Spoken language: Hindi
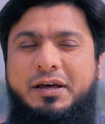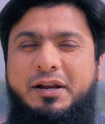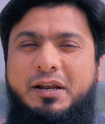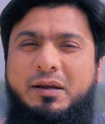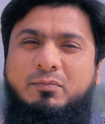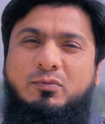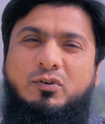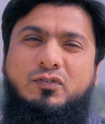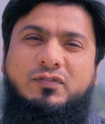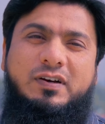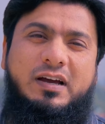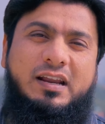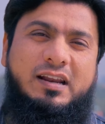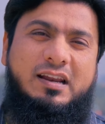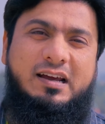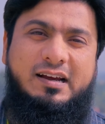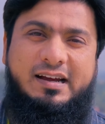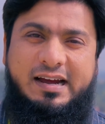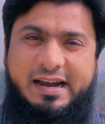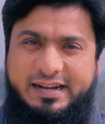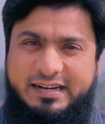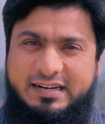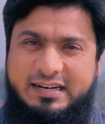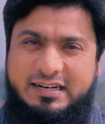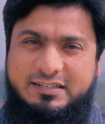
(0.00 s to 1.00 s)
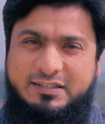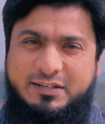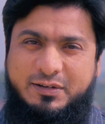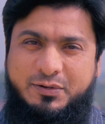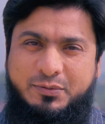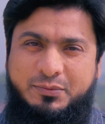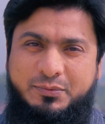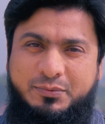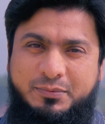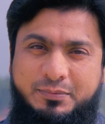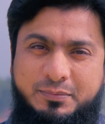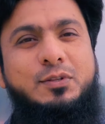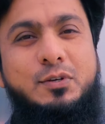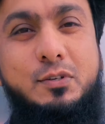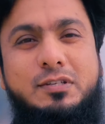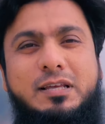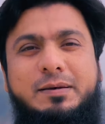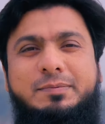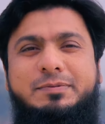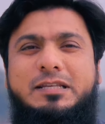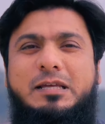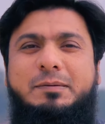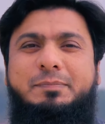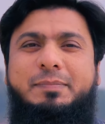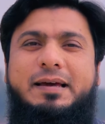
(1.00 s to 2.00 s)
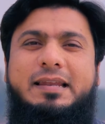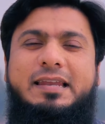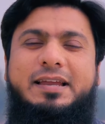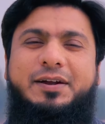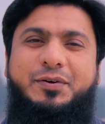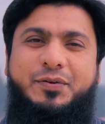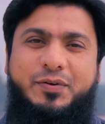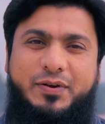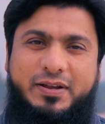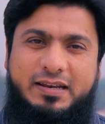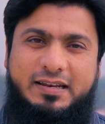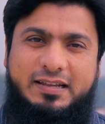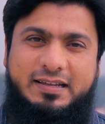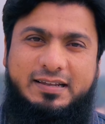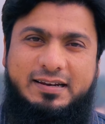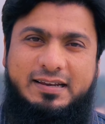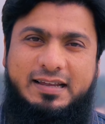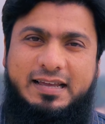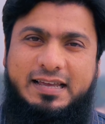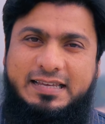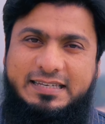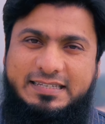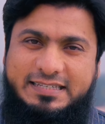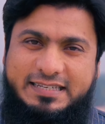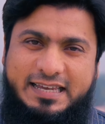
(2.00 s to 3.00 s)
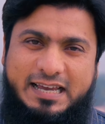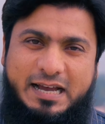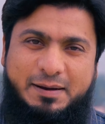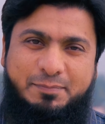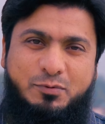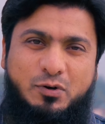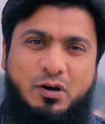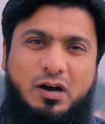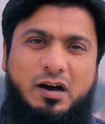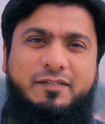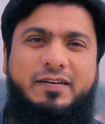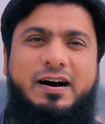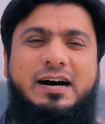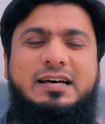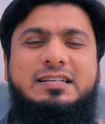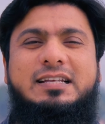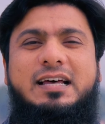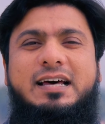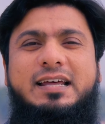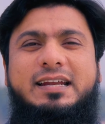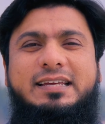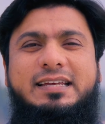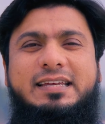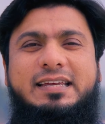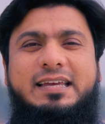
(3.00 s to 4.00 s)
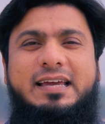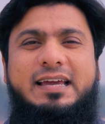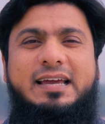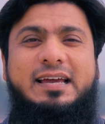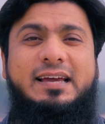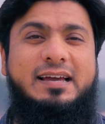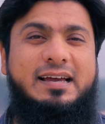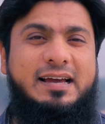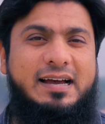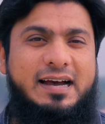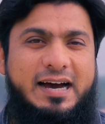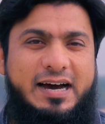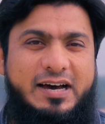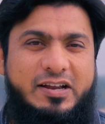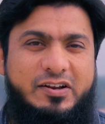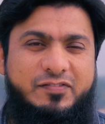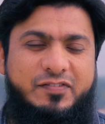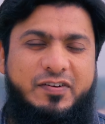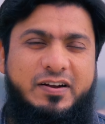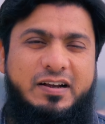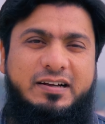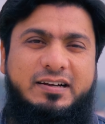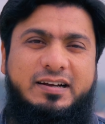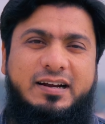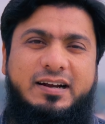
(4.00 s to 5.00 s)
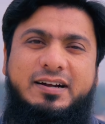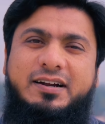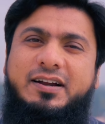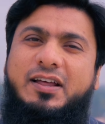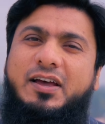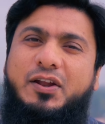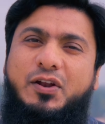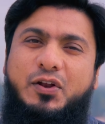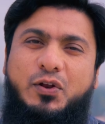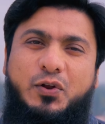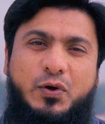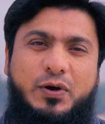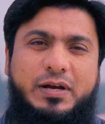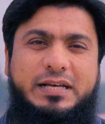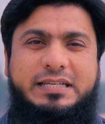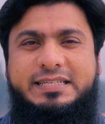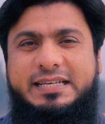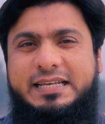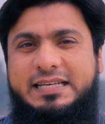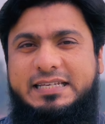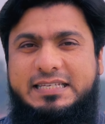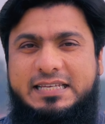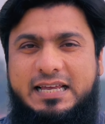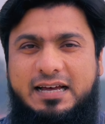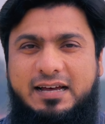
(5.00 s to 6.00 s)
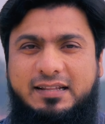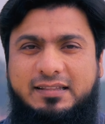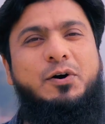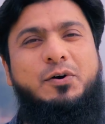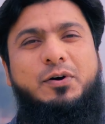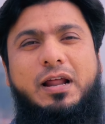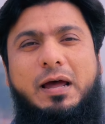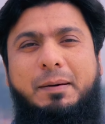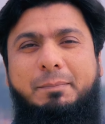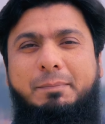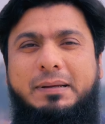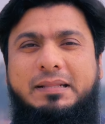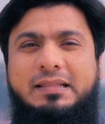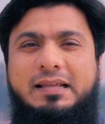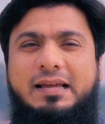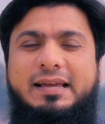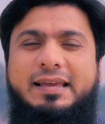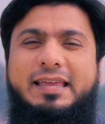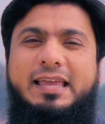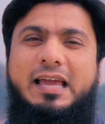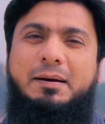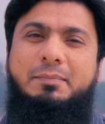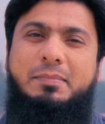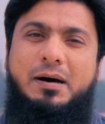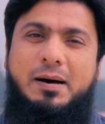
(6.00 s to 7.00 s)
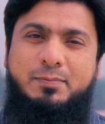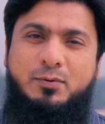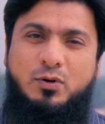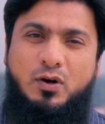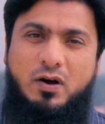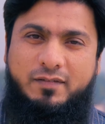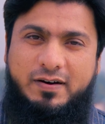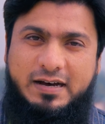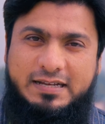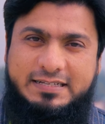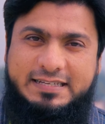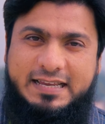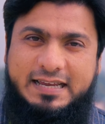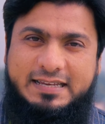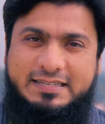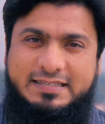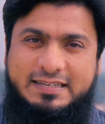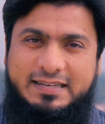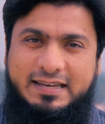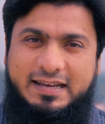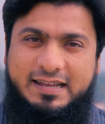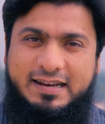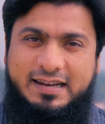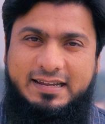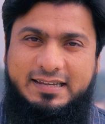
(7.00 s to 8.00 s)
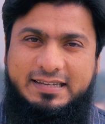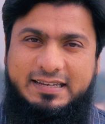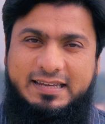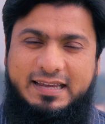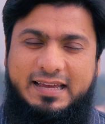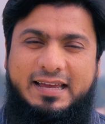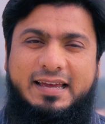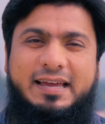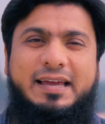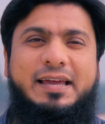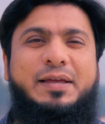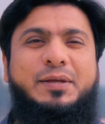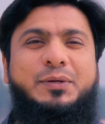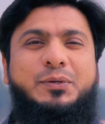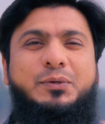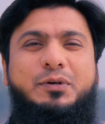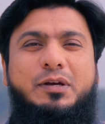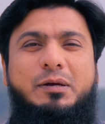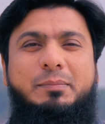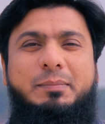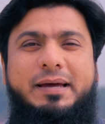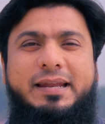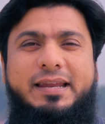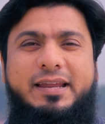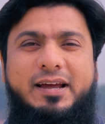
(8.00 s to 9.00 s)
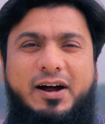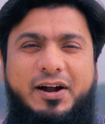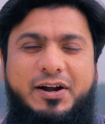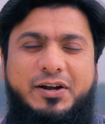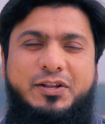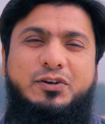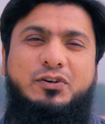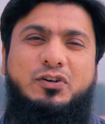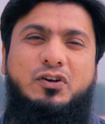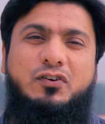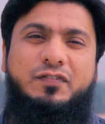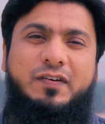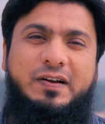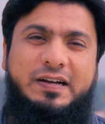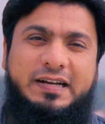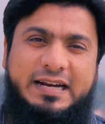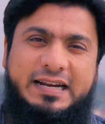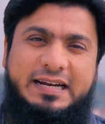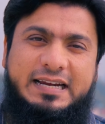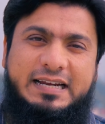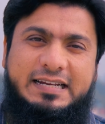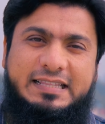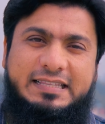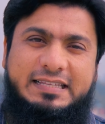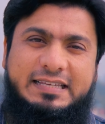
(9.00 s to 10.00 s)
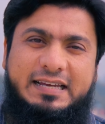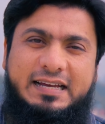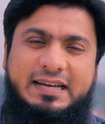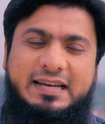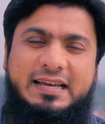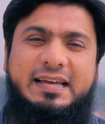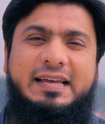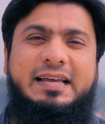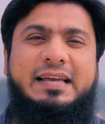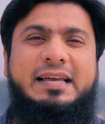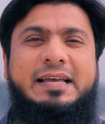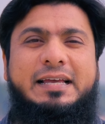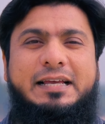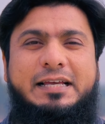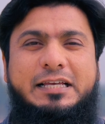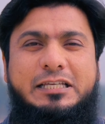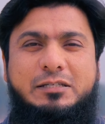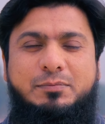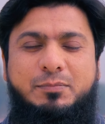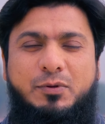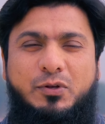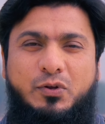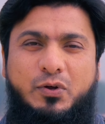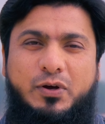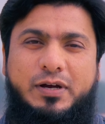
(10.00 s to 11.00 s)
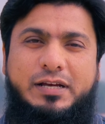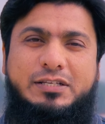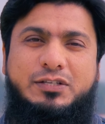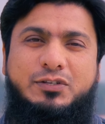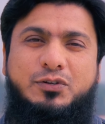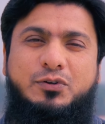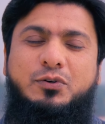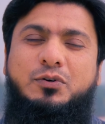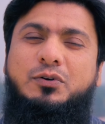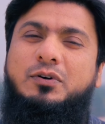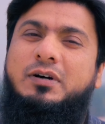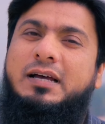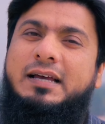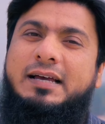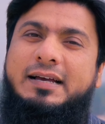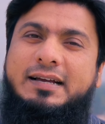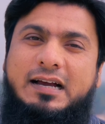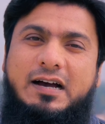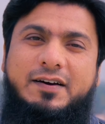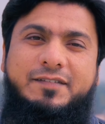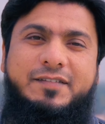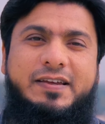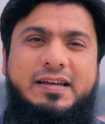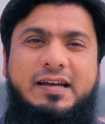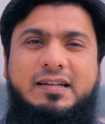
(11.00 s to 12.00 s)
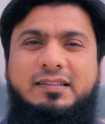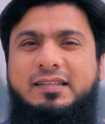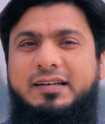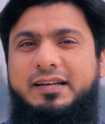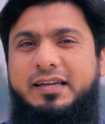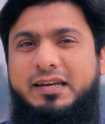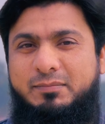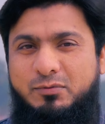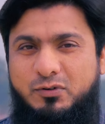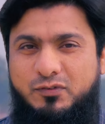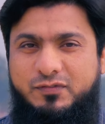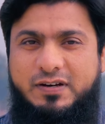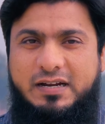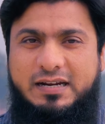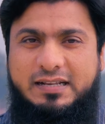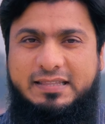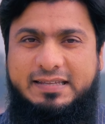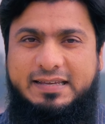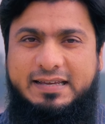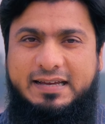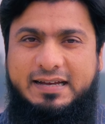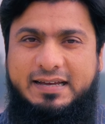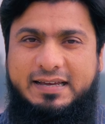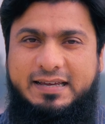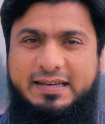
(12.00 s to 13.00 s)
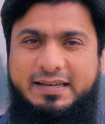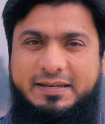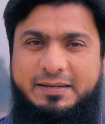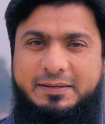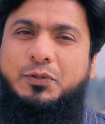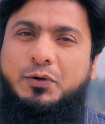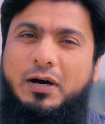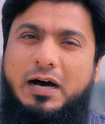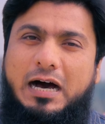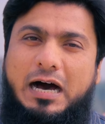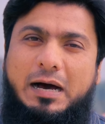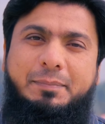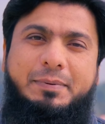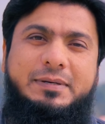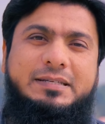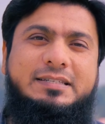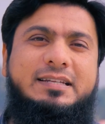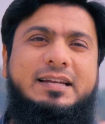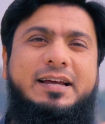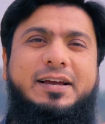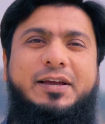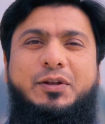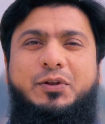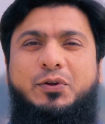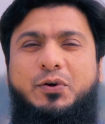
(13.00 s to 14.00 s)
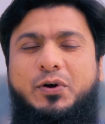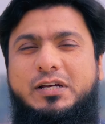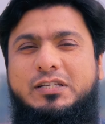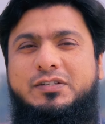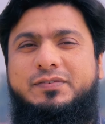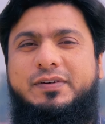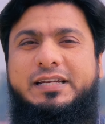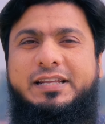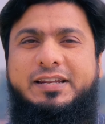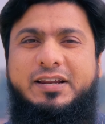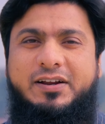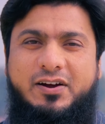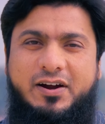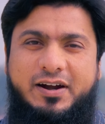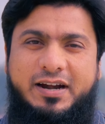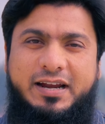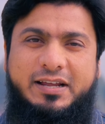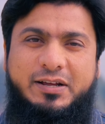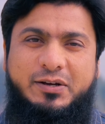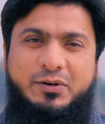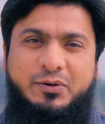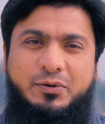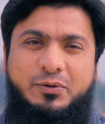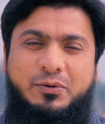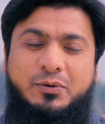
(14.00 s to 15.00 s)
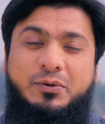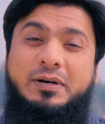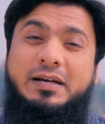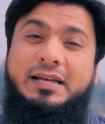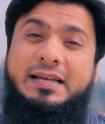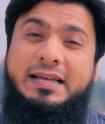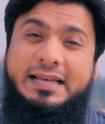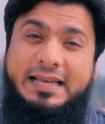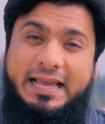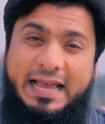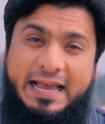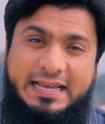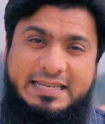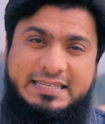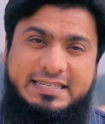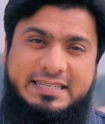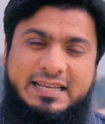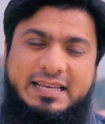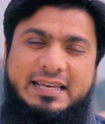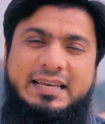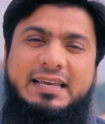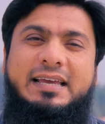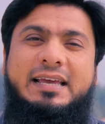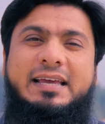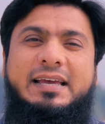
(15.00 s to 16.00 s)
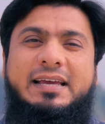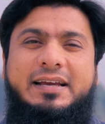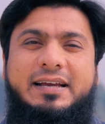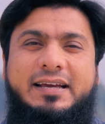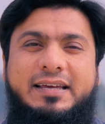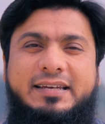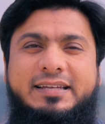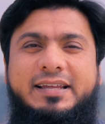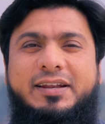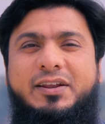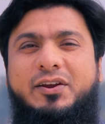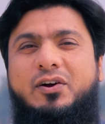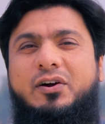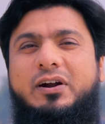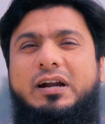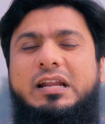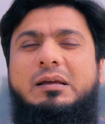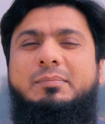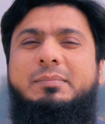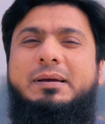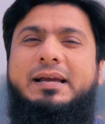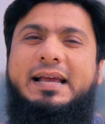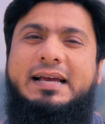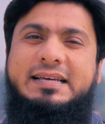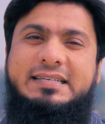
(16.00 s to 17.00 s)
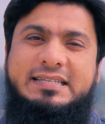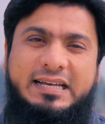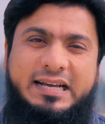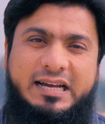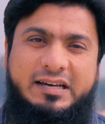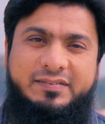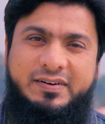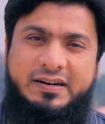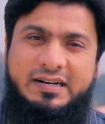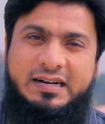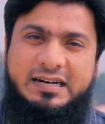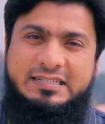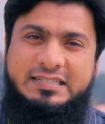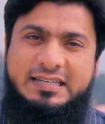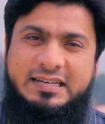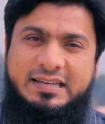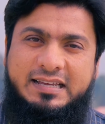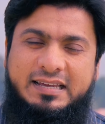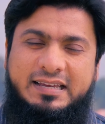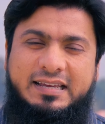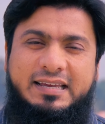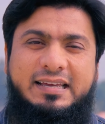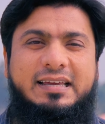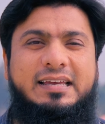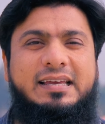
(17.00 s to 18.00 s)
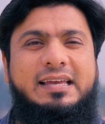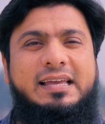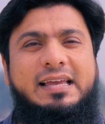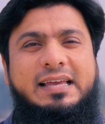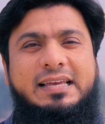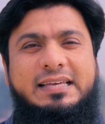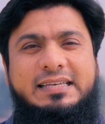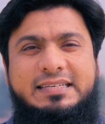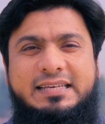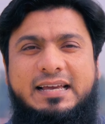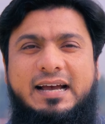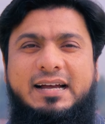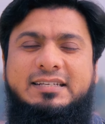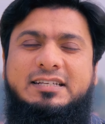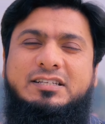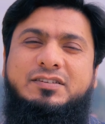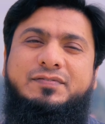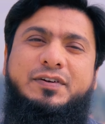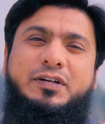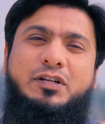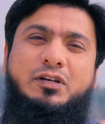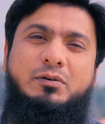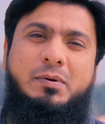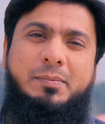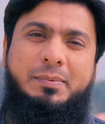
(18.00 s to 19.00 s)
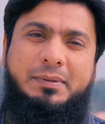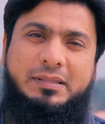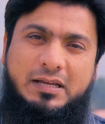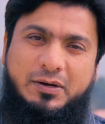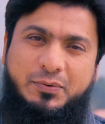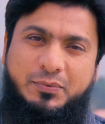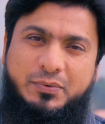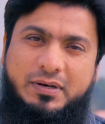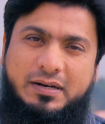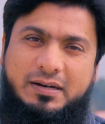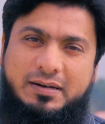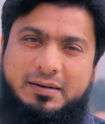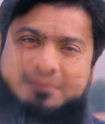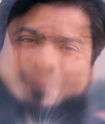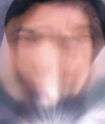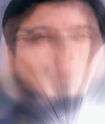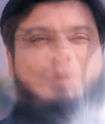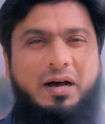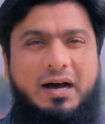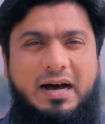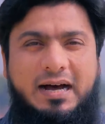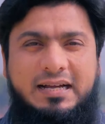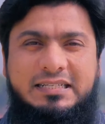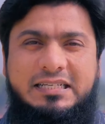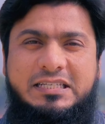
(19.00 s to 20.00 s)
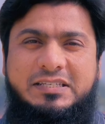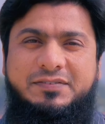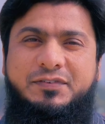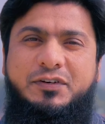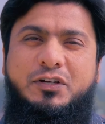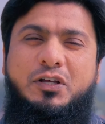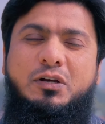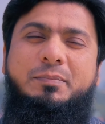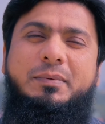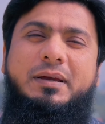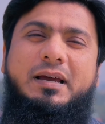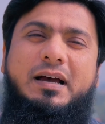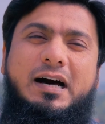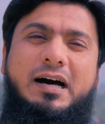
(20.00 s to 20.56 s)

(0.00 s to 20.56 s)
रिमूव करना गाइड कर सकूँ तो सबसे पहले ट्रेलर ये आपको आवाज़ आ रही है अनफिल्टर्ड नॉइज़ के साथ और अब बताया कि अब आपको आवाज़ कैसी आ रही है क्योंकि मैंने ऑडियो को फिल्टर कर दिया है इसमें नॉइज़ नॉइज़ को काफ़ी हद तक रिमूव कर दिया है तो आप इस तरह की नॉइज़ वाली रिकॉर्डिंग को ऐसे क्लियर रिकॉर्डिंग में कैसे कन्वर्ट कर सकेंगे ये आज इस वीडियो में बताऊंगा तो आज इस वीडियो में